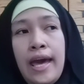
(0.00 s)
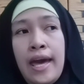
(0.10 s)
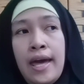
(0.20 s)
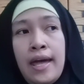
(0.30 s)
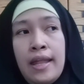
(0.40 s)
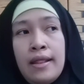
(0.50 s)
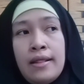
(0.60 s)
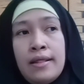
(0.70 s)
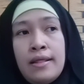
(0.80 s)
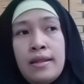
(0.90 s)

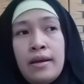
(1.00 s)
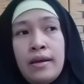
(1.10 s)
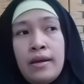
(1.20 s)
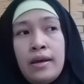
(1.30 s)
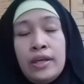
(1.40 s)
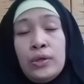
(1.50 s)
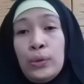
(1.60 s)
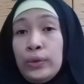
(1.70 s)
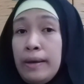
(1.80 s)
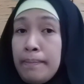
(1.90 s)
And you
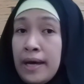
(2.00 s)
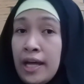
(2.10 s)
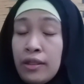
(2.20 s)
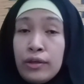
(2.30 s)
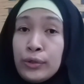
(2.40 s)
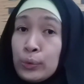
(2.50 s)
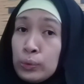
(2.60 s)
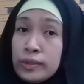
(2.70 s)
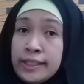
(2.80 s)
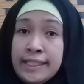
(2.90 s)
know naman, the
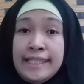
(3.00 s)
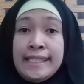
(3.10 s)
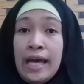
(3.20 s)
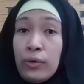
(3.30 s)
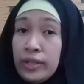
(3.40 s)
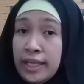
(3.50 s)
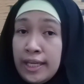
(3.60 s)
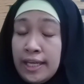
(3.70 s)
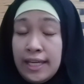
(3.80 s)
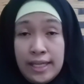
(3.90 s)
rules in
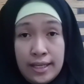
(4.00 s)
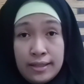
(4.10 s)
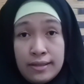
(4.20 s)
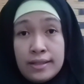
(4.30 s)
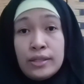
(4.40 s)
Saudi is